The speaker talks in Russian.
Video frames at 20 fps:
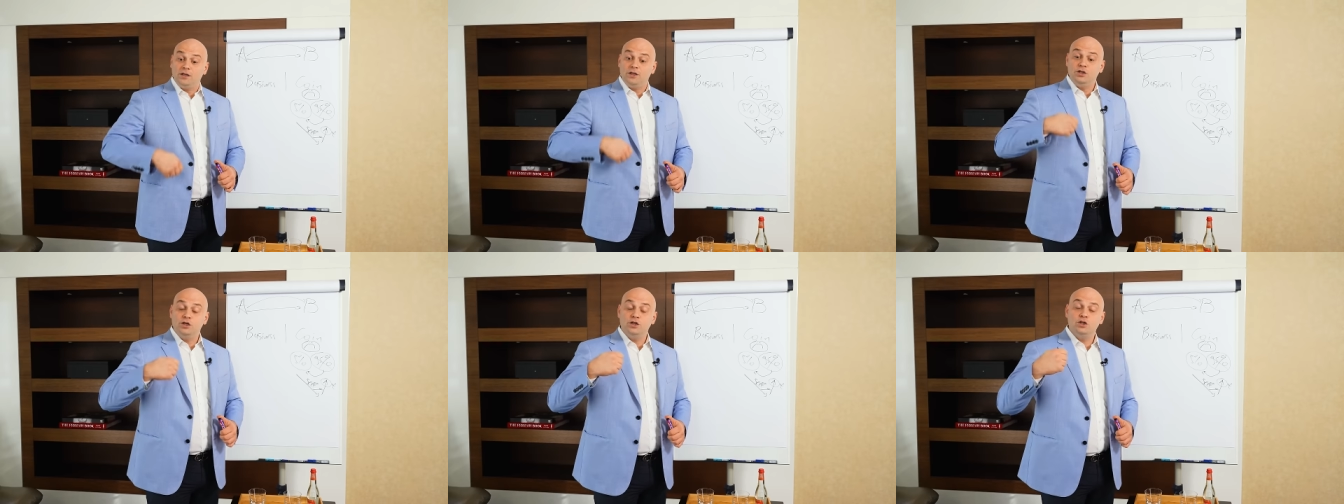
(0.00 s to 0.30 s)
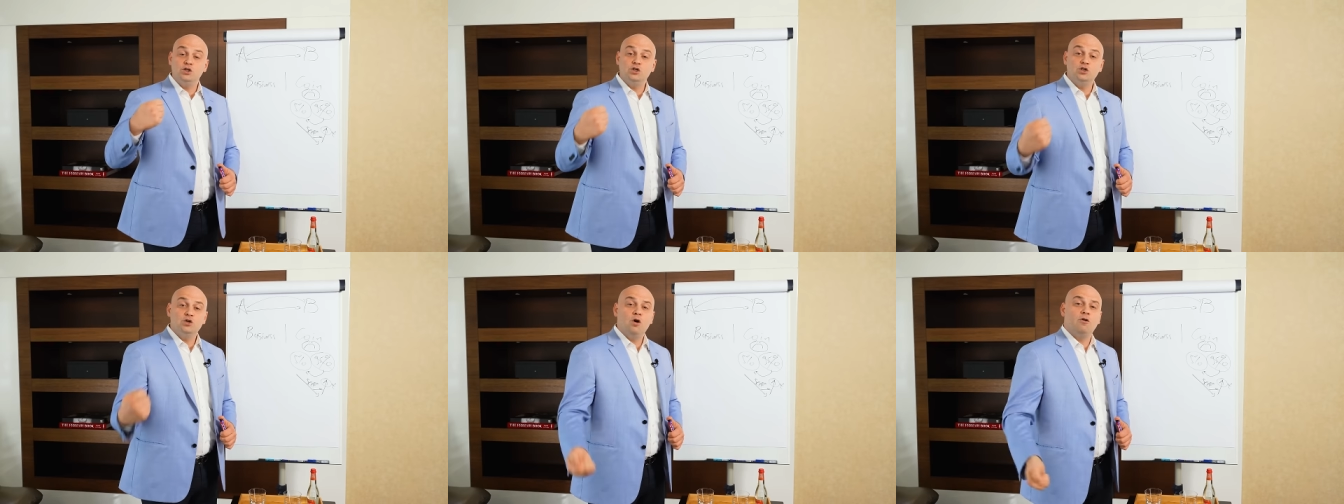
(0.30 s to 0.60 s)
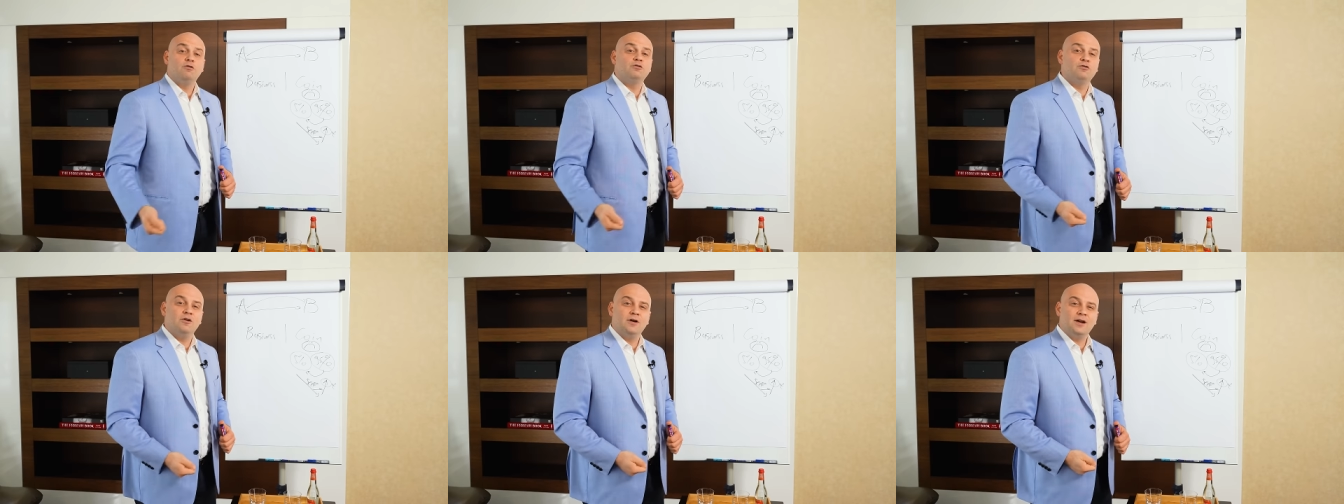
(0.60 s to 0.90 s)

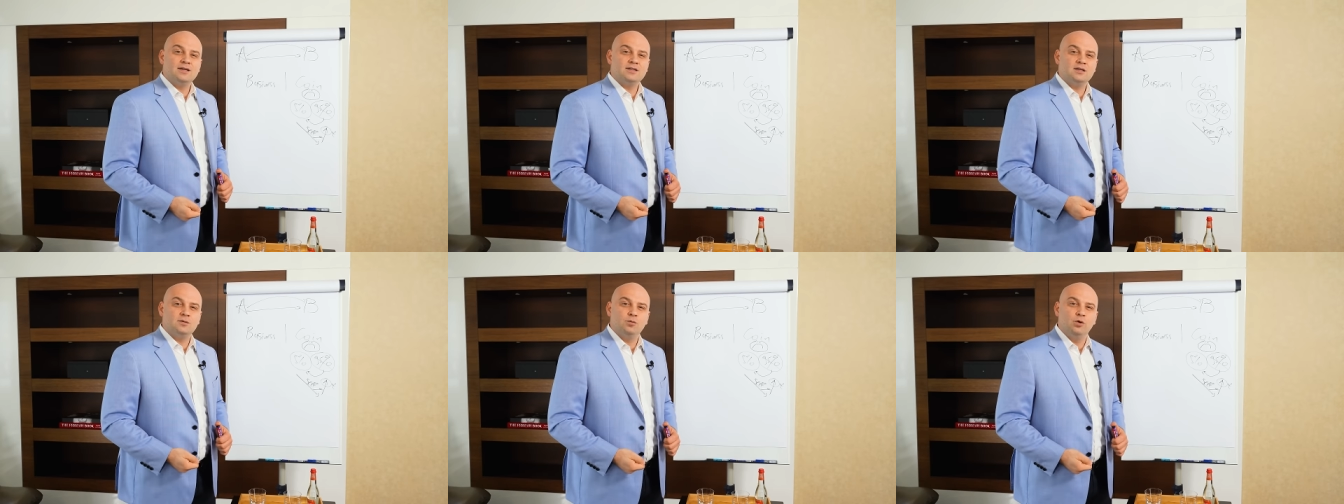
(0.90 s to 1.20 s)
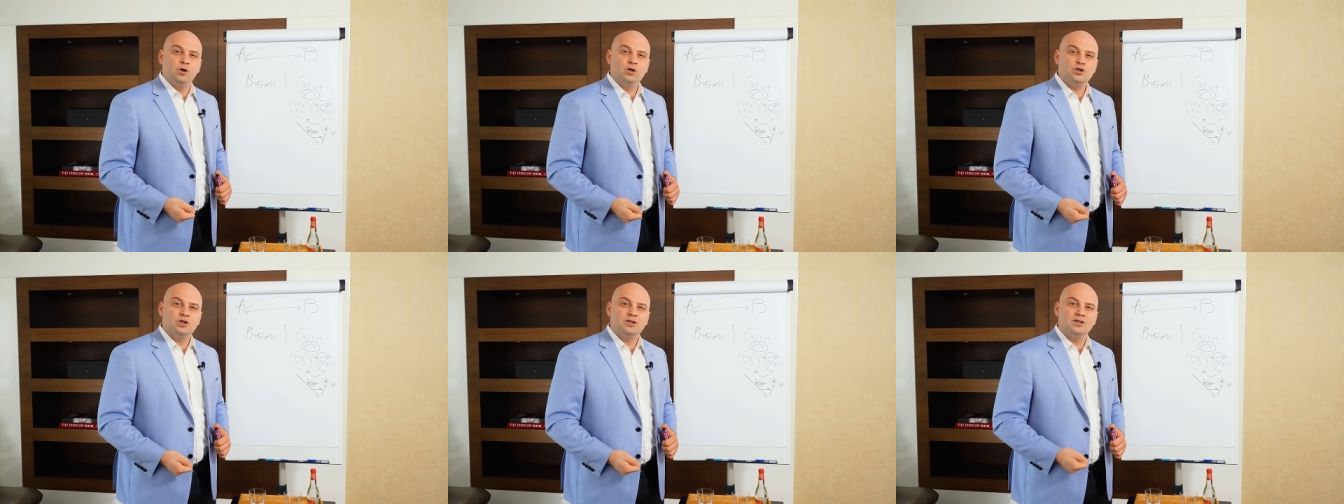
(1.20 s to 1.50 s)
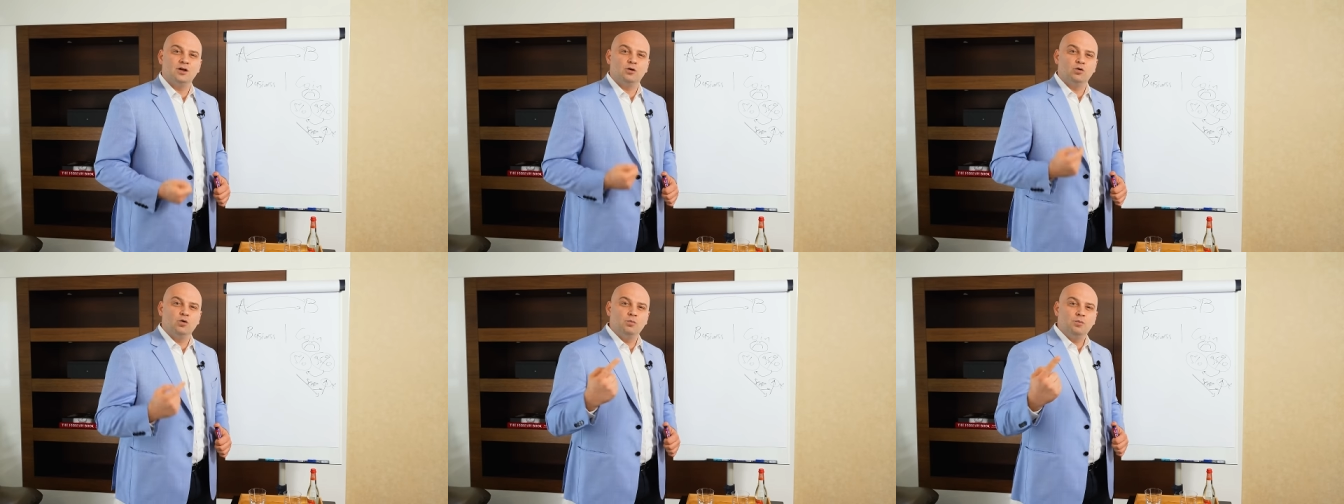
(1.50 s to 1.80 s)
еще в два раза больше
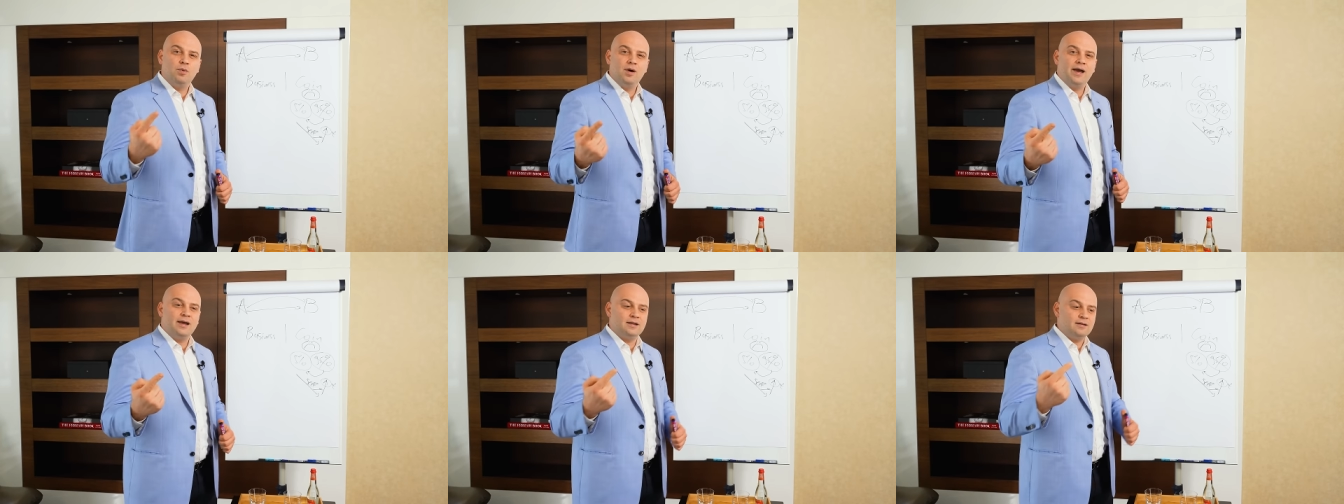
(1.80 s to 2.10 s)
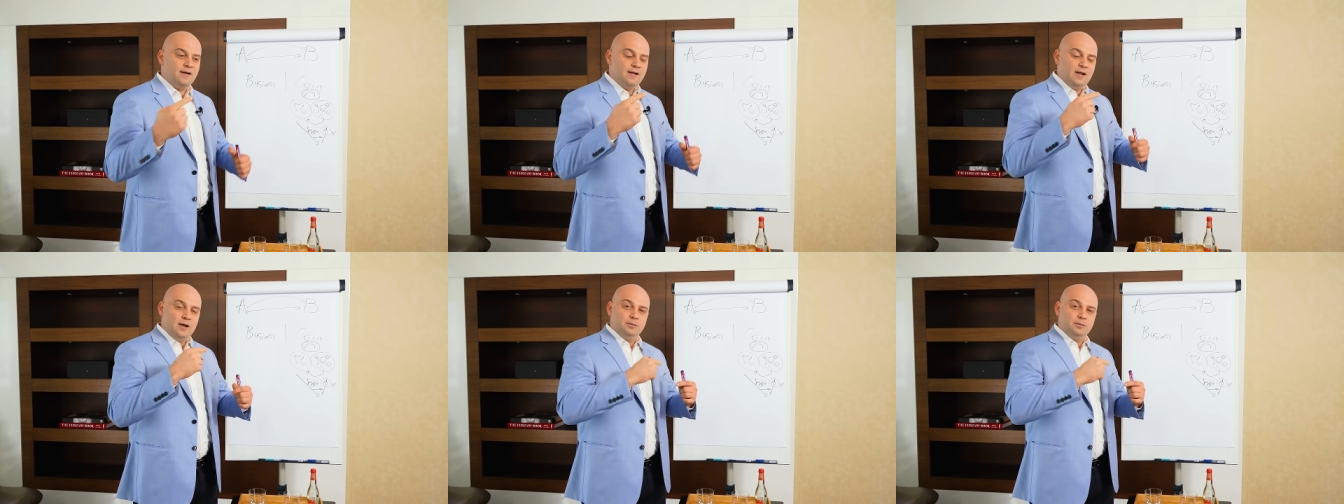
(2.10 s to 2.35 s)
докупает.